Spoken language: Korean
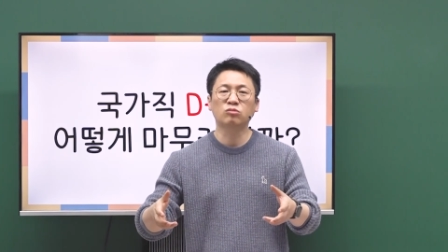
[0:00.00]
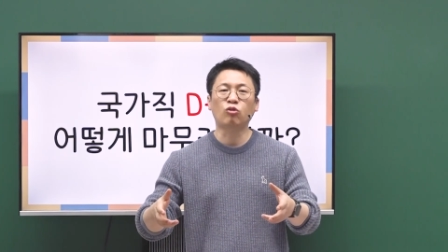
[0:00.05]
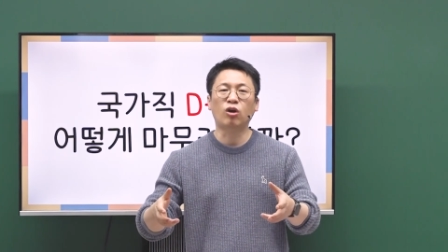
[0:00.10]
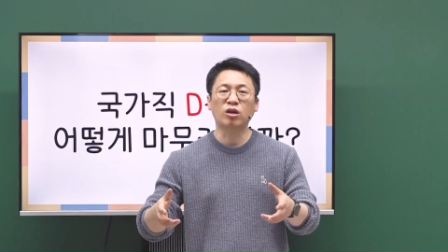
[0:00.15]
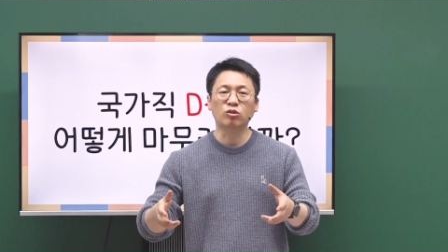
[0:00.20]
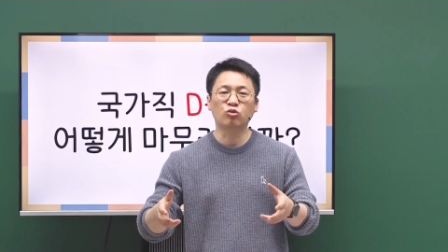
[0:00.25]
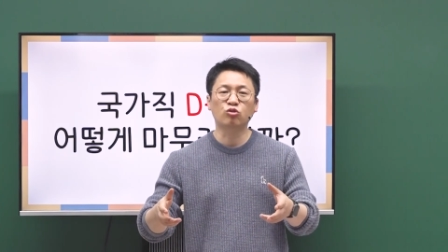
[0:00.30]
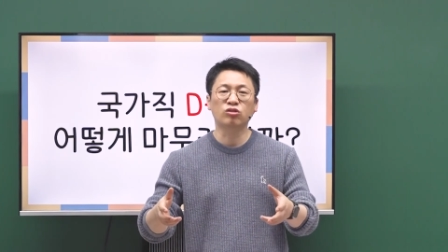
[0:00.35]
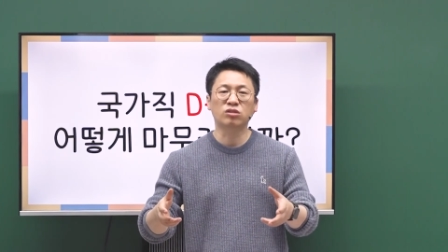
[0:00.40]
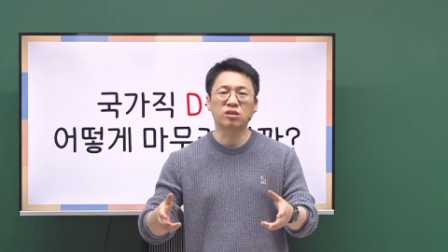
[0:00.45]

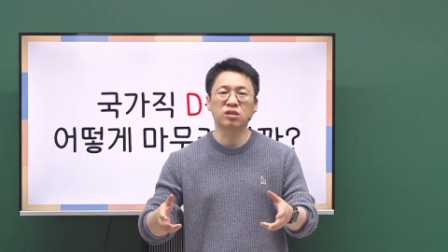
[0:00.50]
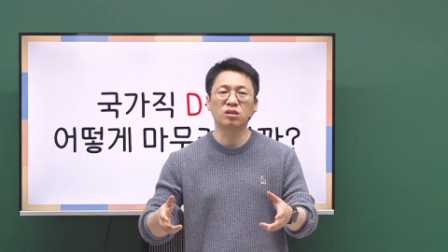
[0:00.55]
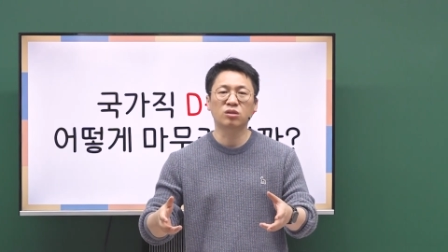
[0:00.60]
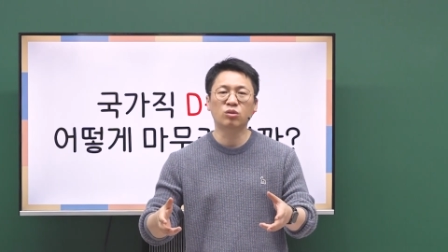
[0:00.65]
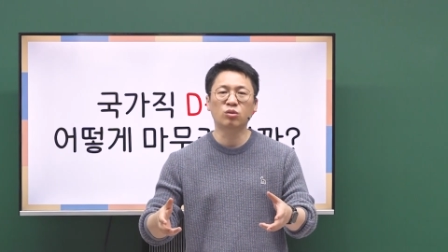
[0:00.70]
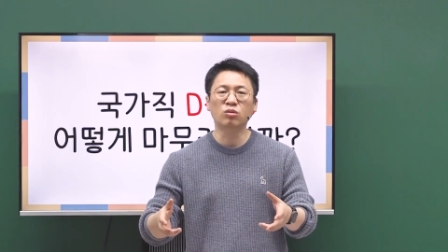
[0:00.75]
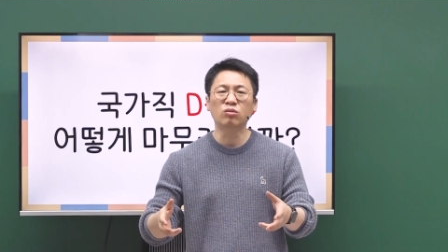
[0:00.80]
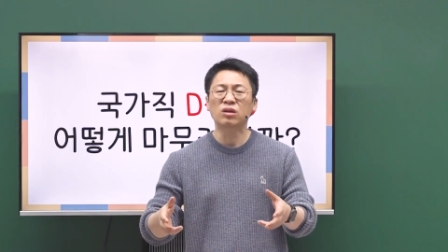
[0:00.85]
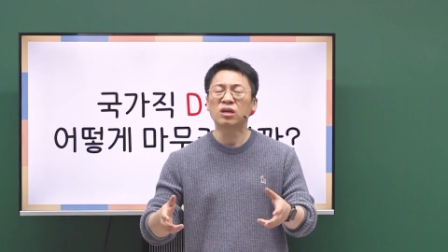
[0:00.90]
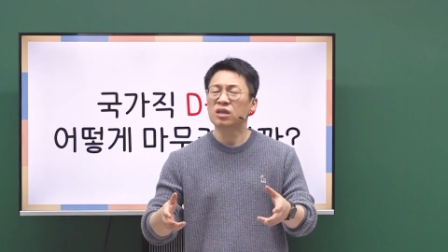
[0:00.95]
광주를
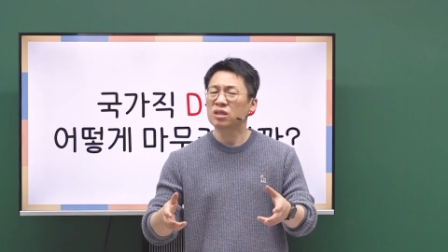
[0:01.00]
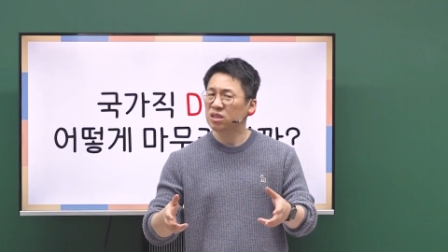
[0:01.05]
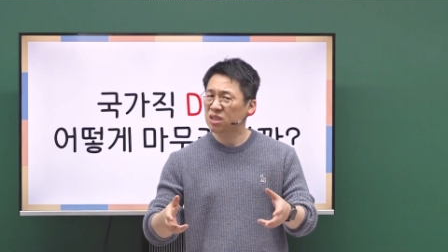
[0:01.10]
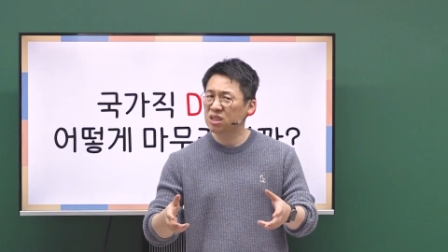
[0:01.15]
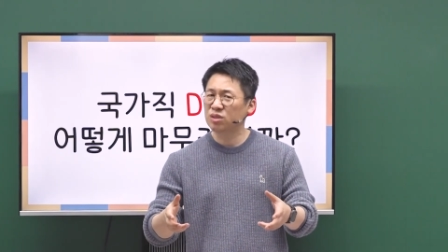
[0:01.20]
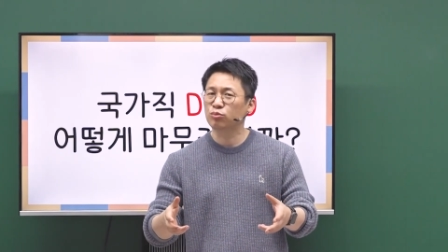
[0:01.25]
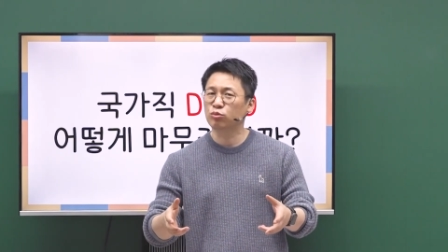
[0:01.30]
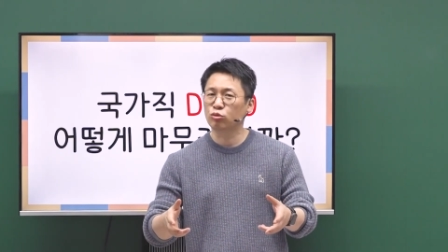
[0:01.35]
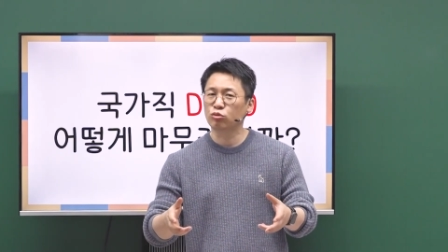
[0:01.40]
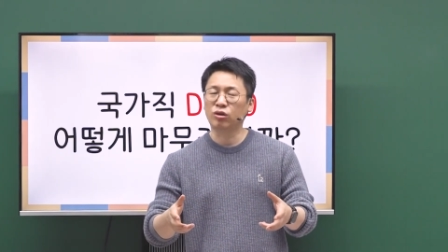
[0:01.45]
들고
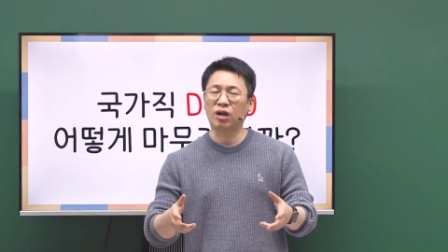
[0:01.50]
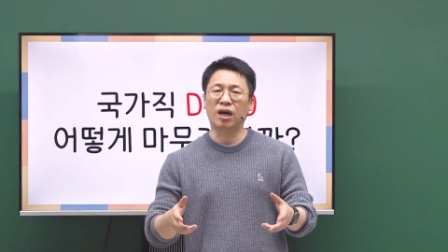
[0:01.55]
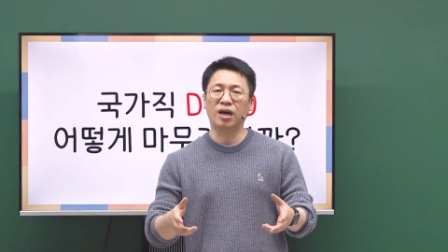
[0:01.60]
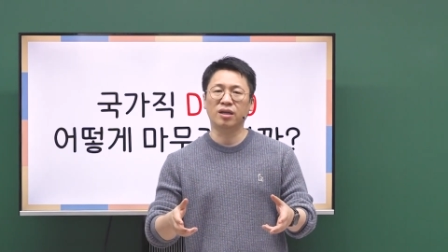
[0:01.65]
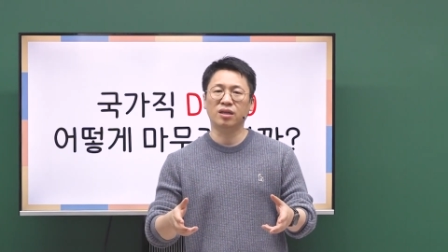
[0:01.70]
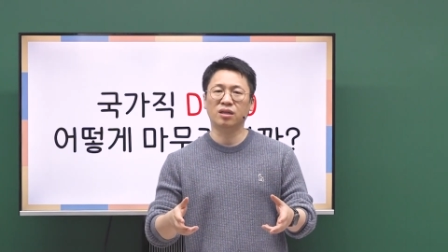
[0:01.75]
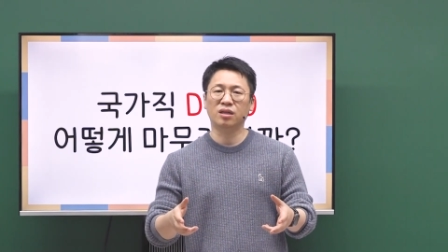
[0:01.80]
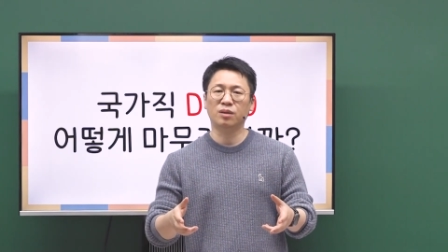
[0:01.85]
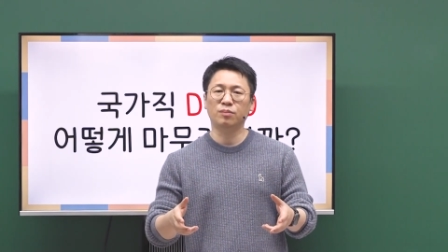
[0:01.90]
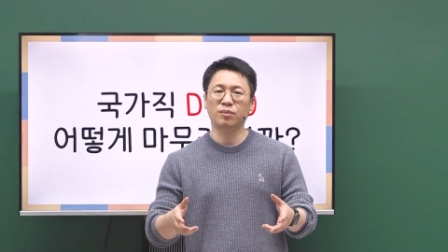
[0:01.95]
집으로
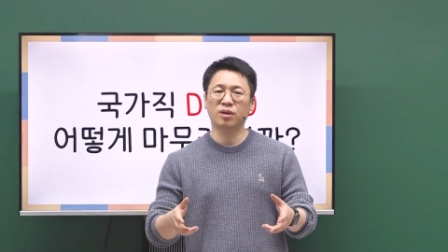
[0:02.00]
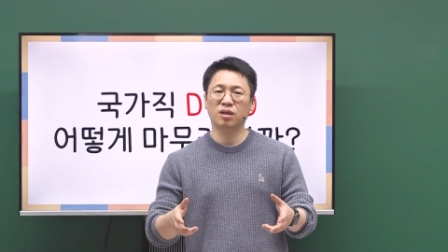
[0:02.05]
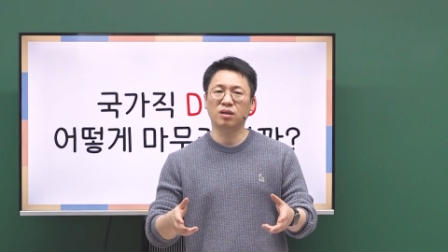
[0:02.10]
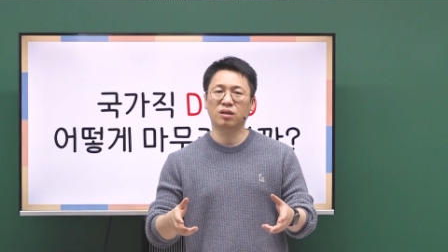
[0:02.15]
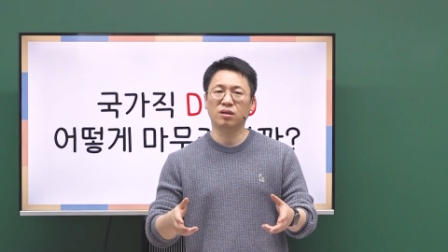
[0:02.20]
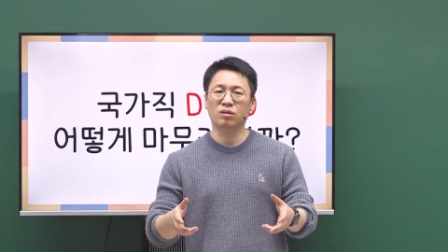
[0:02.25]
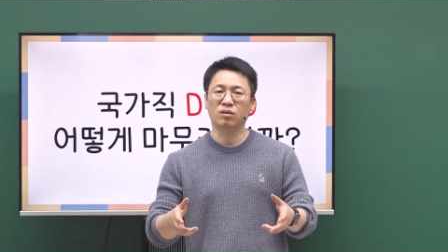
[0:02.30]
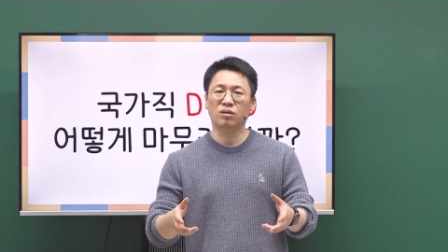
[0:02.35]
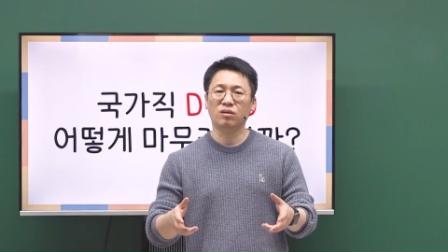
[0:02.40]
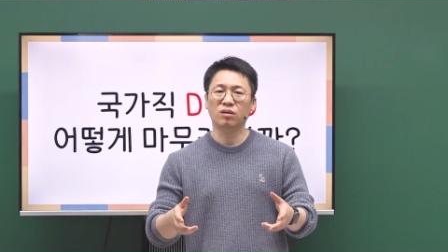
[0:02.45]
가야 된단
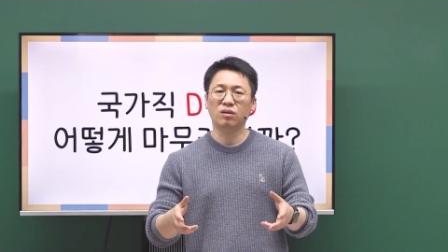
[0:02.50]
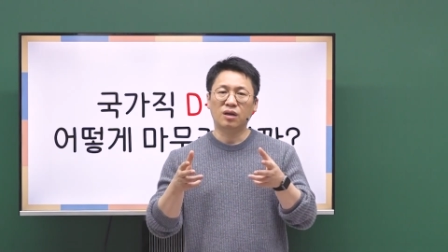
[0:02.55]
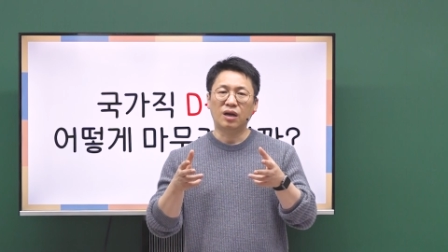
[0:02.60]
말이에요.